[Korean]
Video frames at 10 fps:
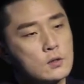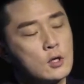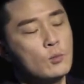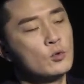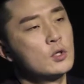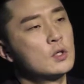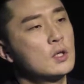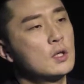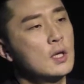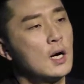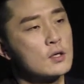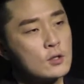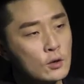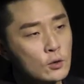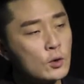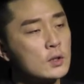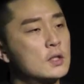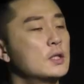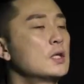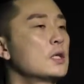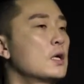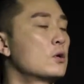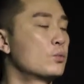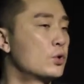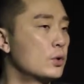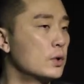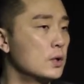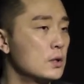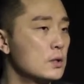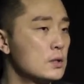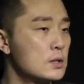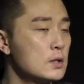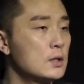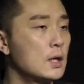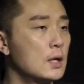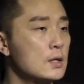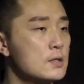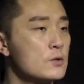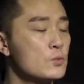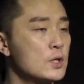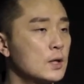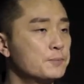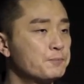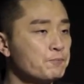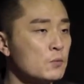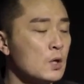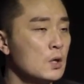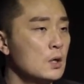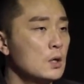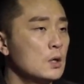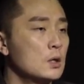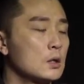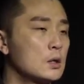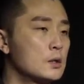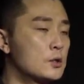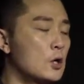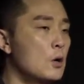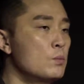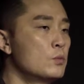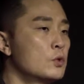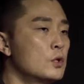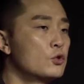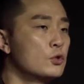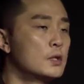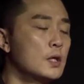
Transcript: 선물을 드린다, 선교를 드린다 이런 표현을 쓸 때가 있습니다. 그 선물을 줄